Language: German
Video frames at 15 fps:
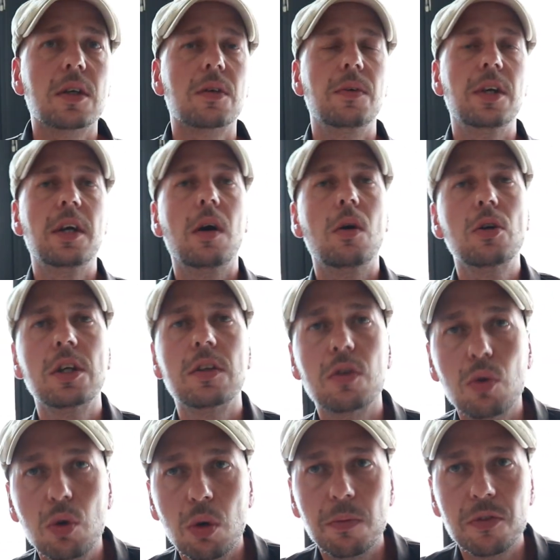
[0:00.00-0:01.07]
Ich werde auch in
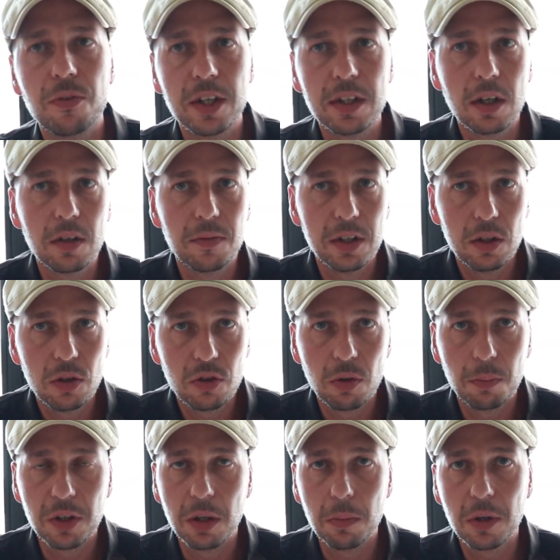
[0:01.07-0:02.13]
Zukunft weitere Videos
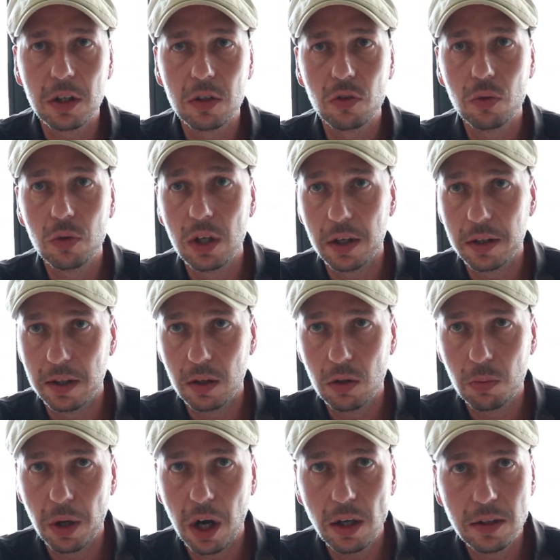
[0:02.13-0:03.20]
zum Thema gesunde
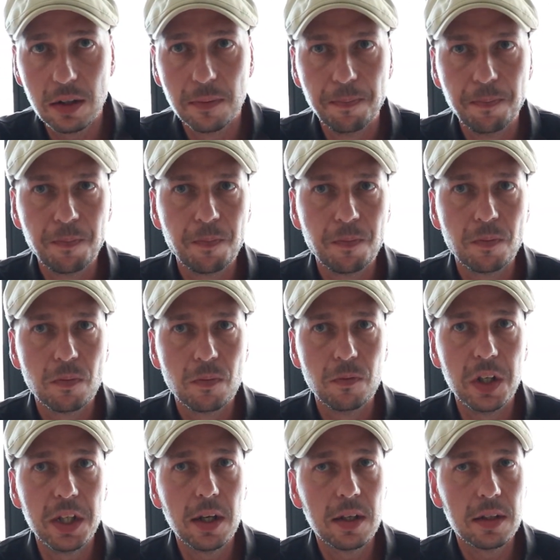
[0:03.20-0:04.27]
Ernährung machen.
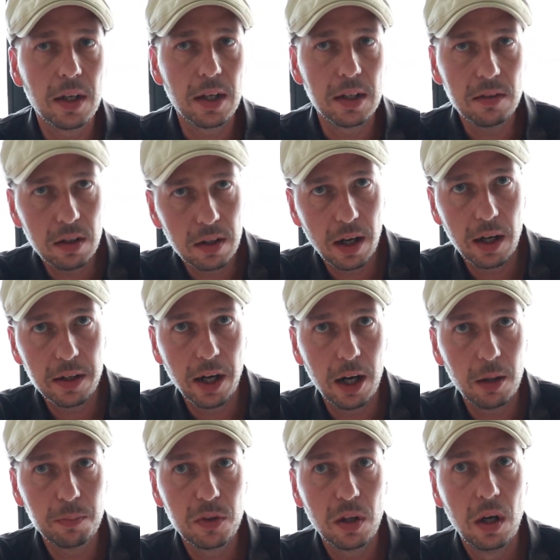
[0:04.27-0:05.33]
Wenn ihr Interesse daran
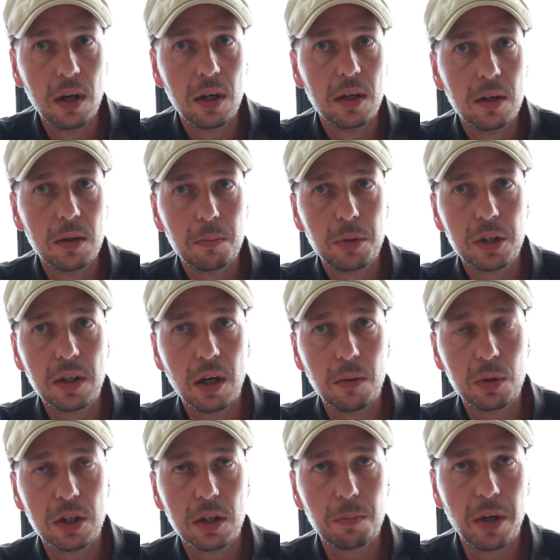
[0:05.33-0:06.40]
habt, bitte
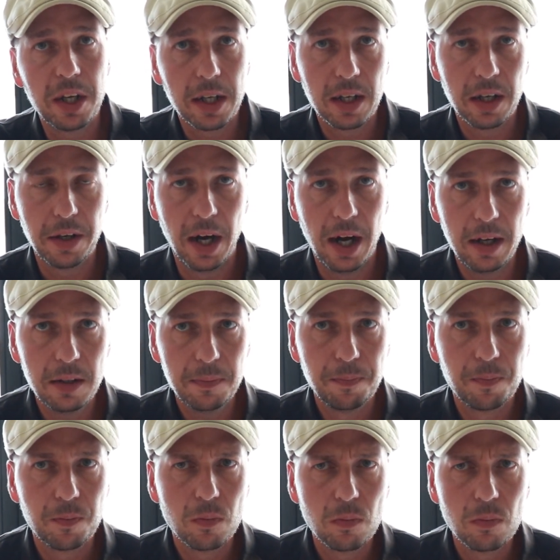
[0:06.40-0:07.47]
abonniert meinen Kanal. Ein
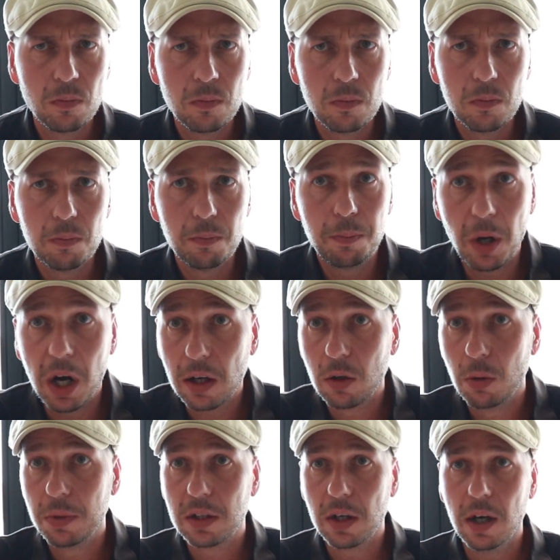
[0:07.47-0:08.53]
paar
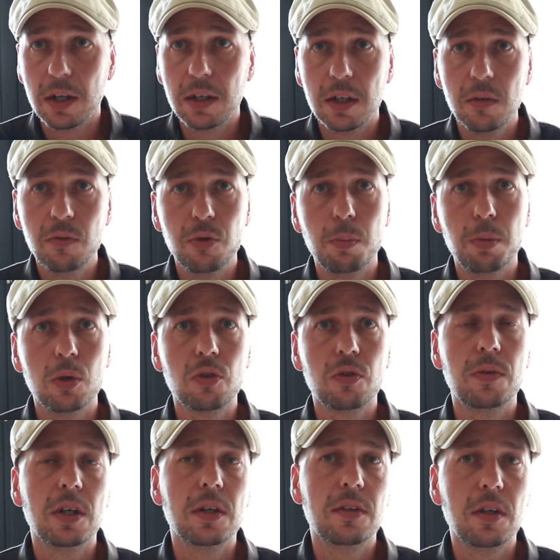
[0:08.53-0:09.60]
Kommentare in die
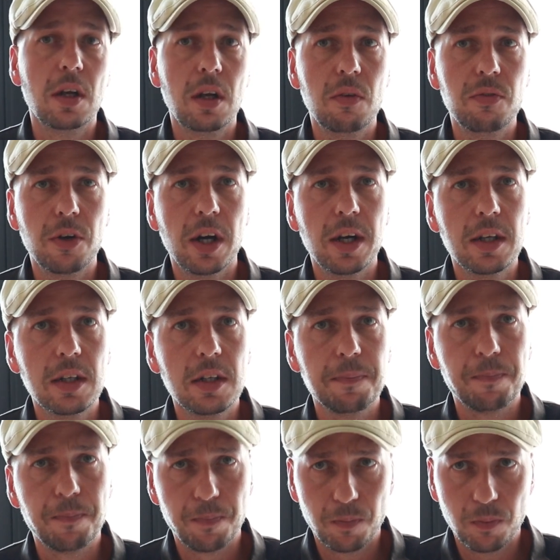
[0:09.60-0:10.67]
Infobox wären sehr hilfreich,
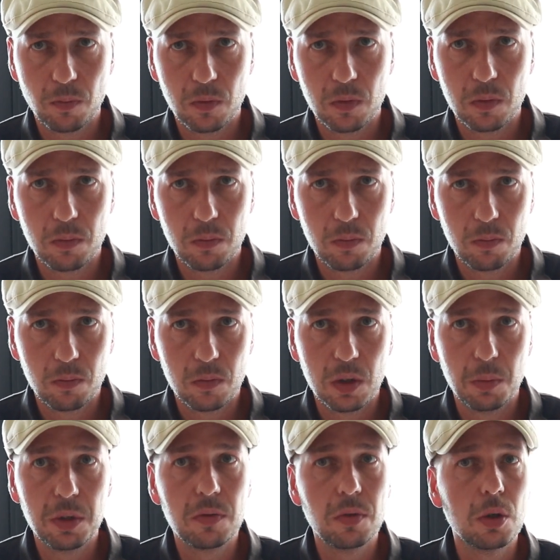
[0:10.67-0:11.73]

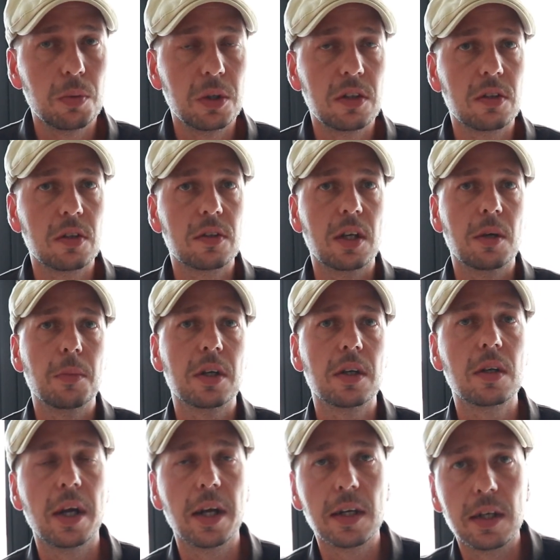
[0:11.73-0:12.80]
damit wir über dieses Thema
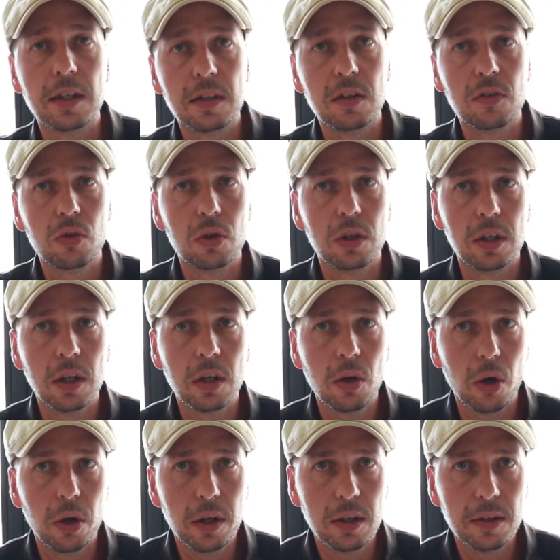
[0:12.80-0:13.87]
dann eingehend diskutieren
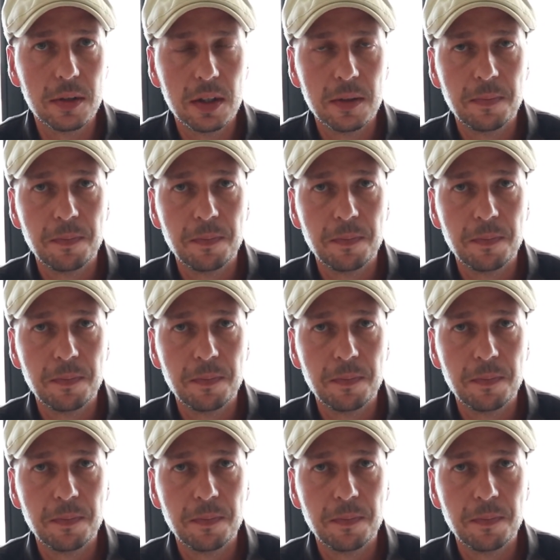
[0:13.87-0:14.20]
können.